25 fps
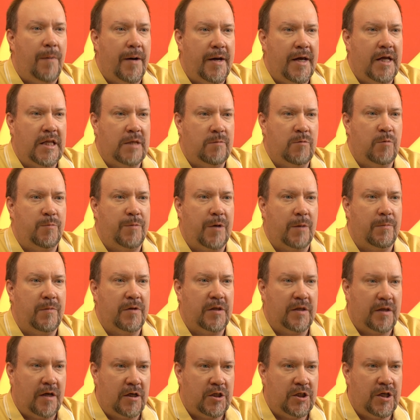поэтому при
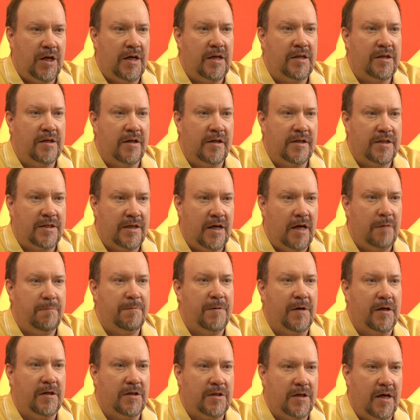монтаже нельзя
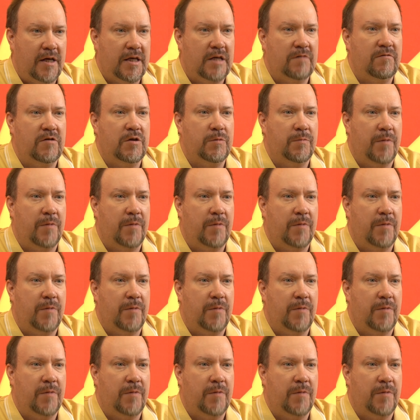перетягивать